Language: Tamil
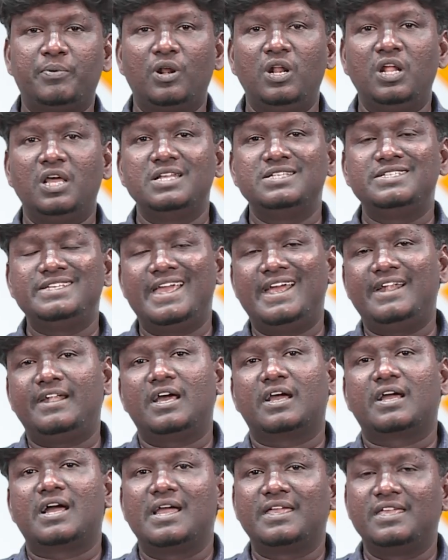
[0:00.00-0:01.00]
பொருளுக்கு ஜிஐ
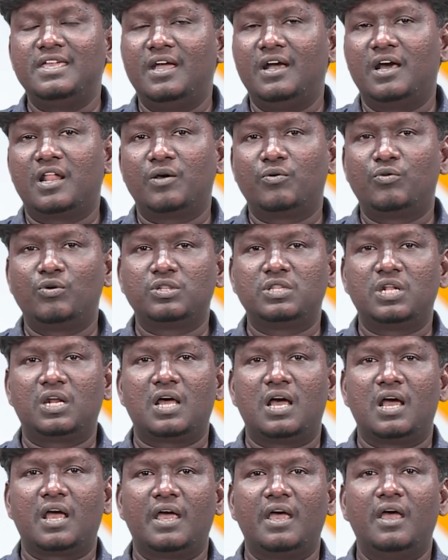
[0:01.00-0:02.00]
டாக் அங்கீகாரம்
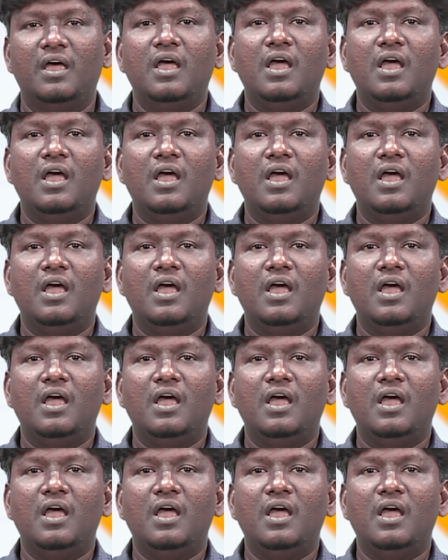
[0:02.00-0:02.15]
கொடுத்துருக்காங்க